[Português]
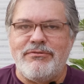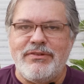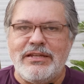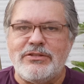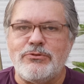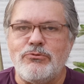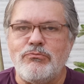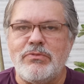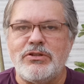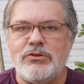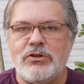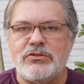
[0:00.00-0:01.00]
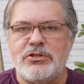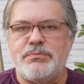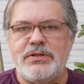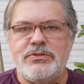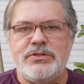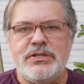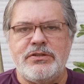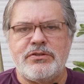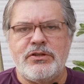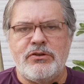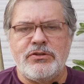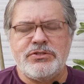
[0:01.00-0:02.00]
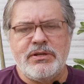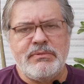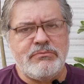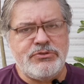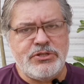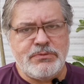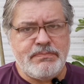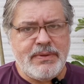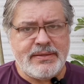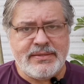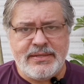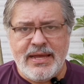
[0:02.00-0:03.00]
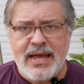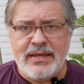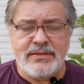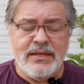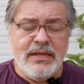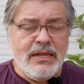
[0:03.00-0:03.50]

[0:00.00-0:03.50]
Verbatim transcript: vez uma de nossas plantinhas que nós chamamos de especiais,